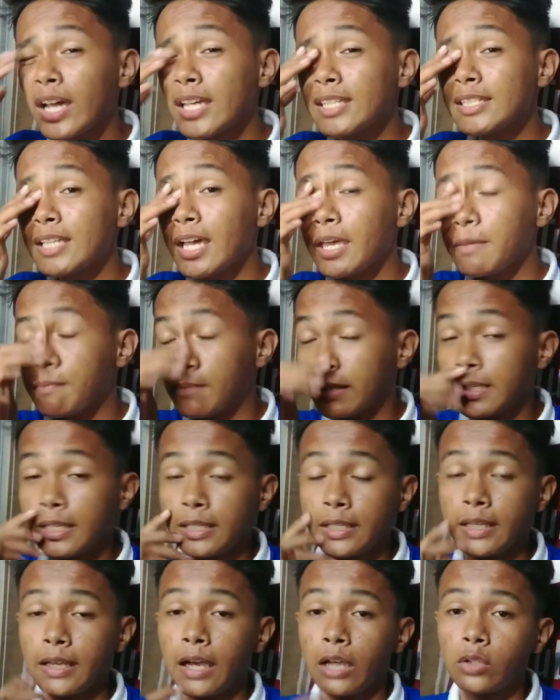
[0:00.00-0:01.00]
guys ay
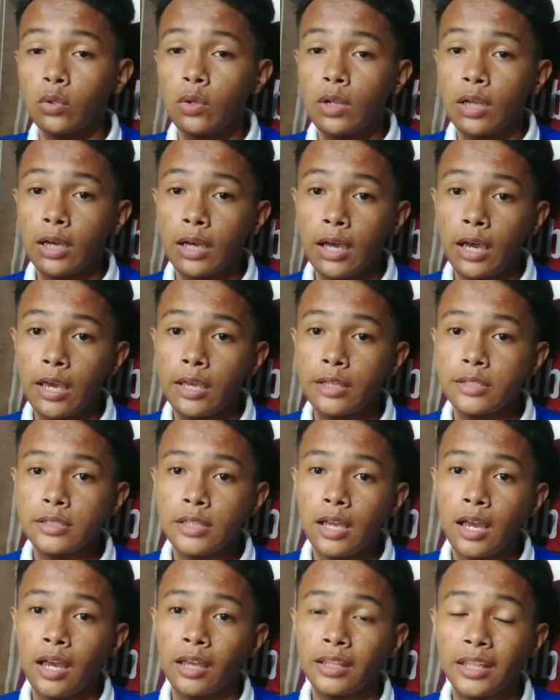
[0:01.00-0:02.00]
magiging ano lang
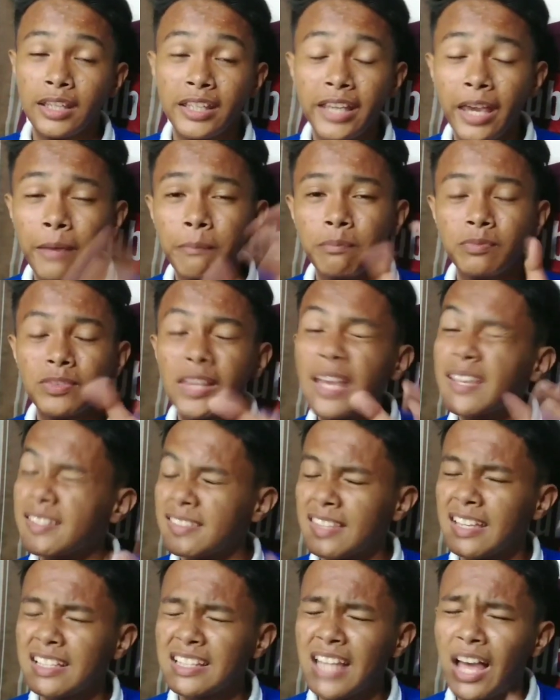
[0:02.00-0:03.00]
guys, uh, ah, game
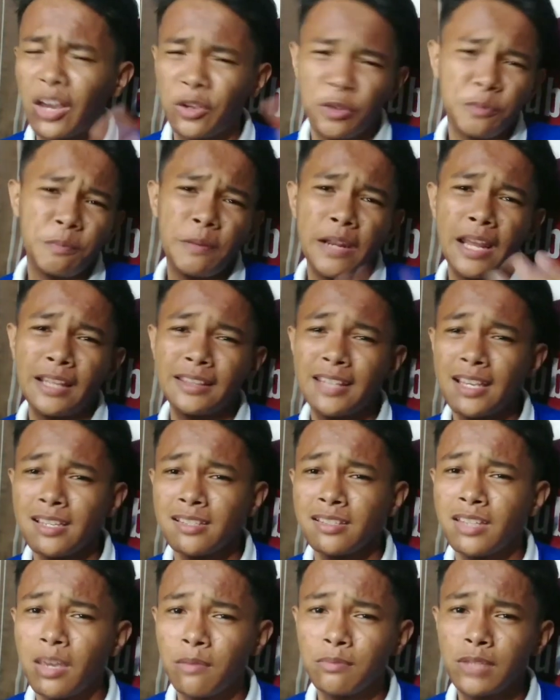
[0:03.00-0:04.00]
testing lang yun pala,
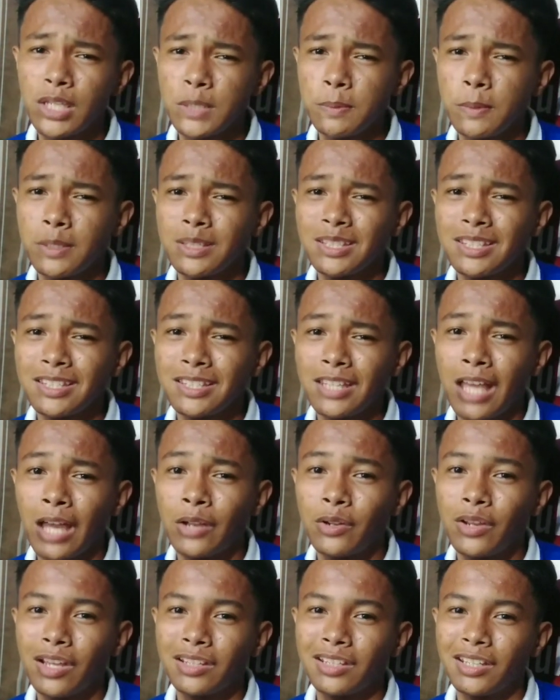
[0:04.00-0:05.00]
test game test pa
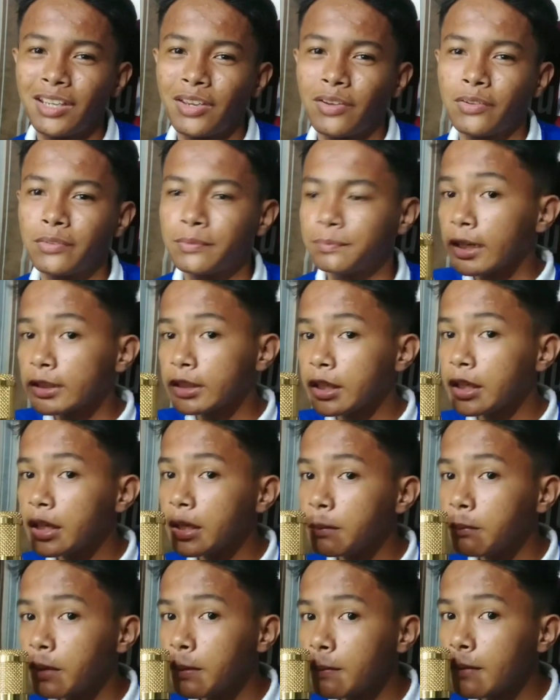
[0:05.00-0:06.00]
ano natin ngayon.
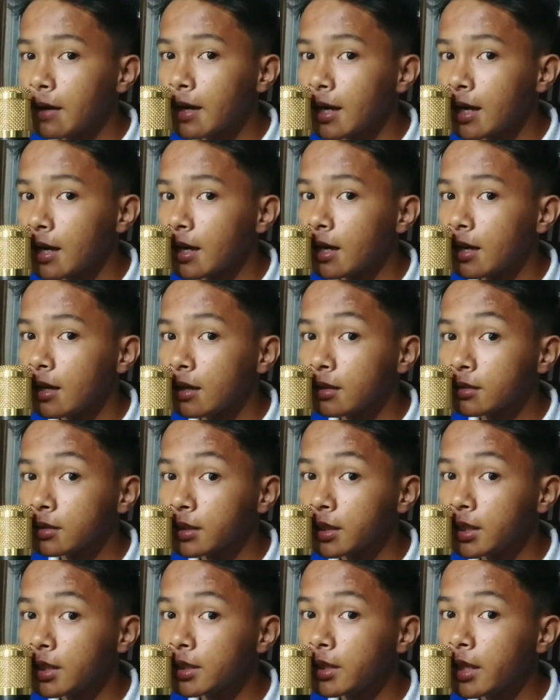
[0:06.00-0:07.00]
Kasi may mga
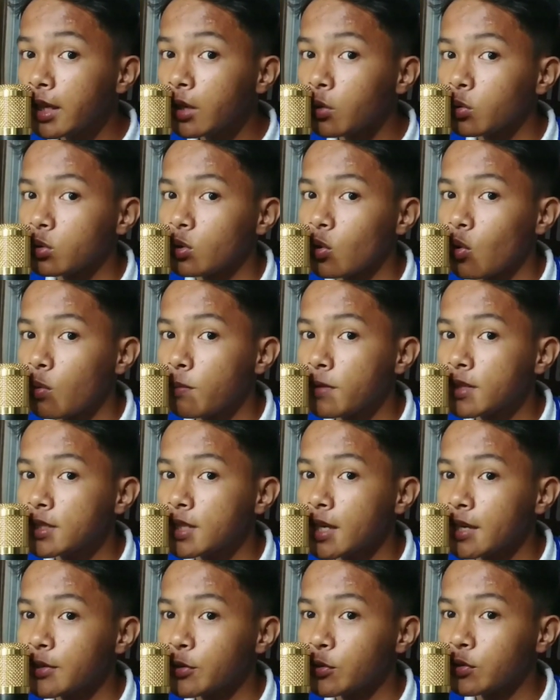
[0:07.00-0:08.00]
inggitero sa comment
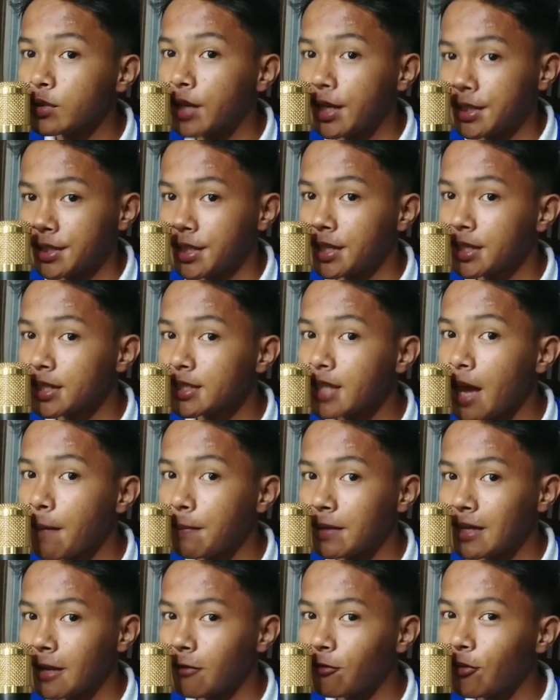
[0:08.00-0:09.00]
section guys na
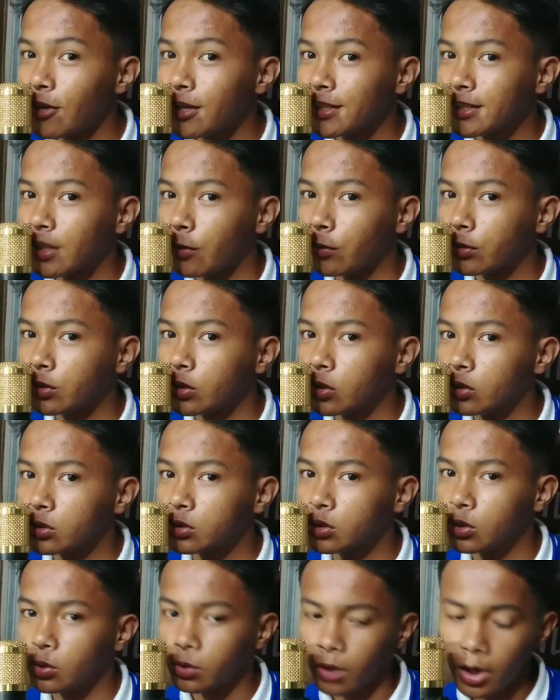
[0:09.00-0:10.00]
nagsasabi na fake daw ito.
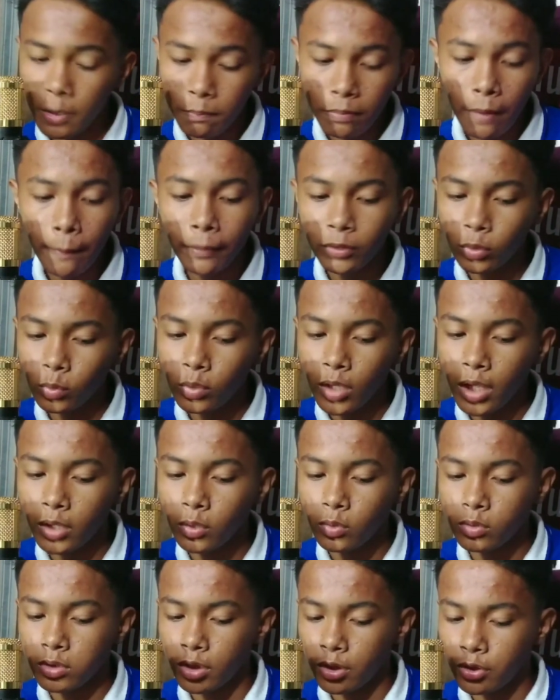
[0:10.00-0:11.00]
So ngayon
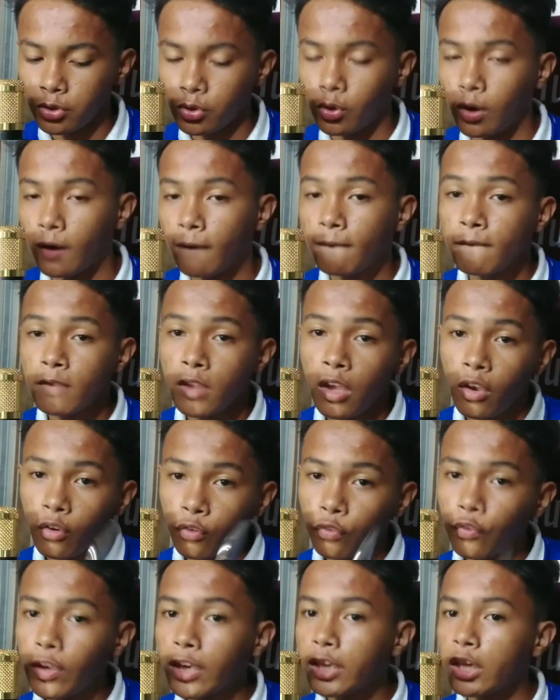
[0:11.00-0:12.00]
papatunayan ko sa inyo ha, ah,
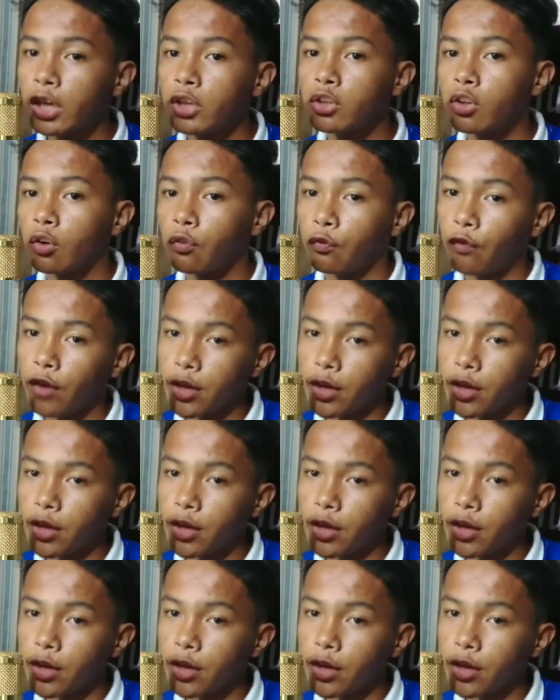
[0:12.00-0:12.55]
fake in your